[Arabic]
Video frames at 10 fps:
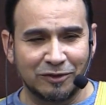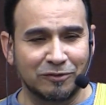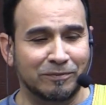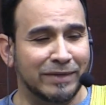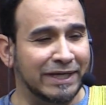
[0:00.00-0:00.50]

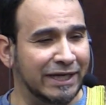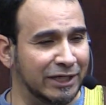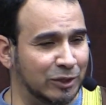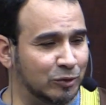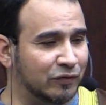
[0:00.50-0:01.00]
ثم
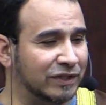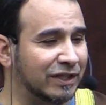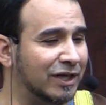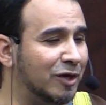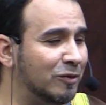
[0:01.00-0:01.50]
يهيج
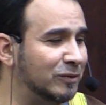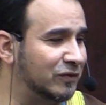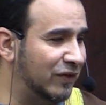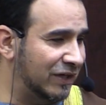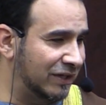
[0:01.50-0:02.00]
فتراه
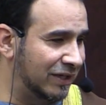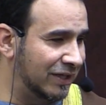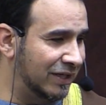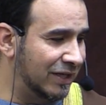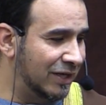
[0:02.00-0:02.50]
مصفرا
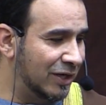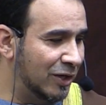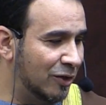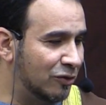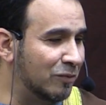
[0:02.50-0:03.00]

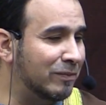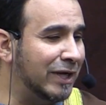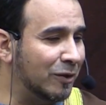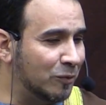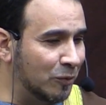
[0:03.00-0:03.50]
ثم
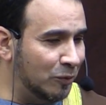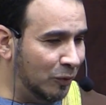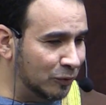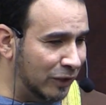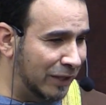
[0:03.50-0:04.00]
يكون
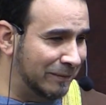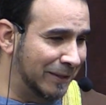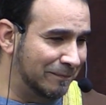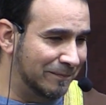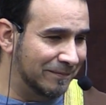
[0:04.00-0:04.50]
حطاما